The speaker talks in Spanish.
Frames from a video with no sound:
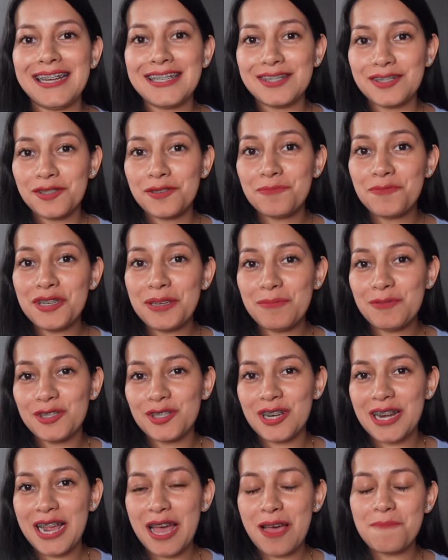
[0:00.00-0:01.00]
Estoy muy
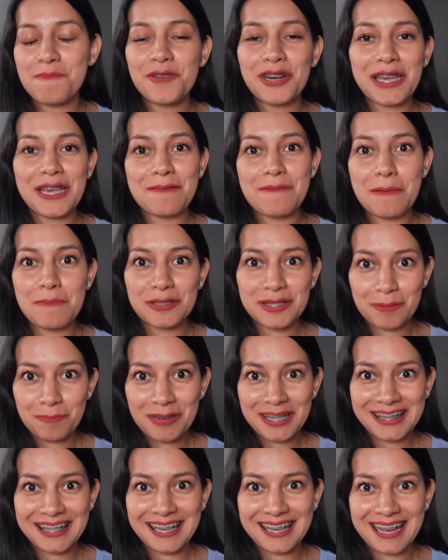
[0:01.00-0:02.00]
emocionada porque vamos
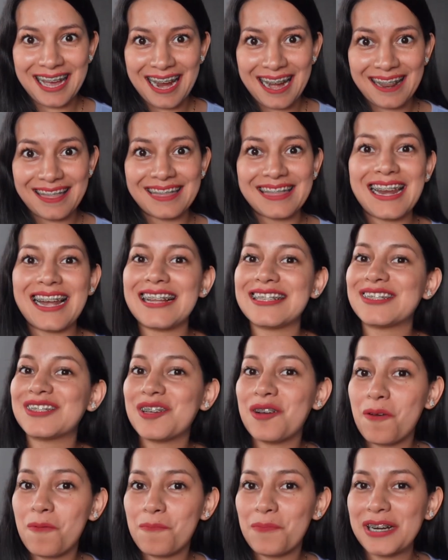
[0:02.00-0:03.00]
a platicar de
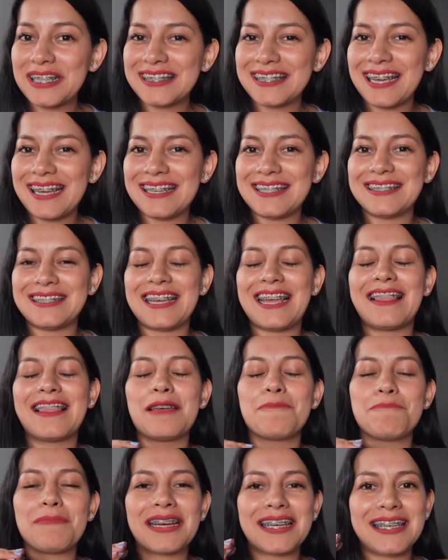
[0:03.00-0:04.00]
las compras que hice
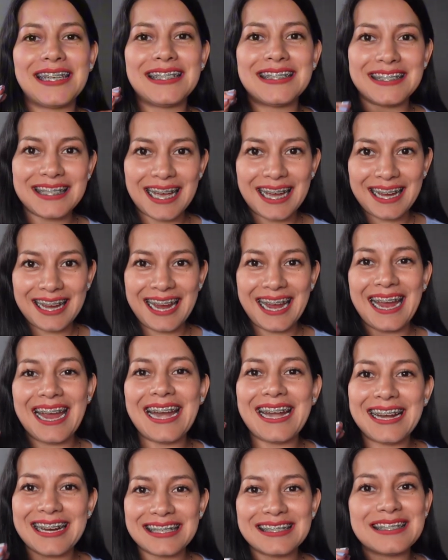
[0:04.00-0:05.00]
de maquillaje
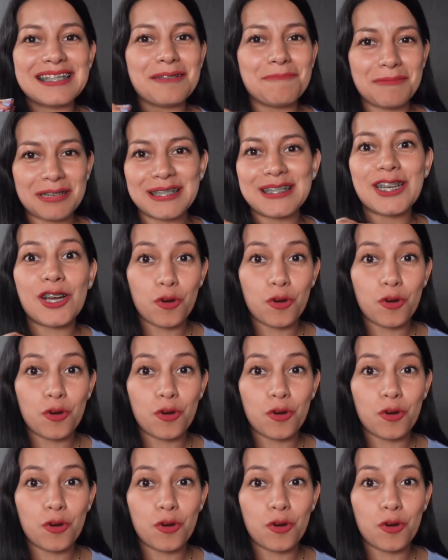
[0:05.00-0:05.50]
en este mes de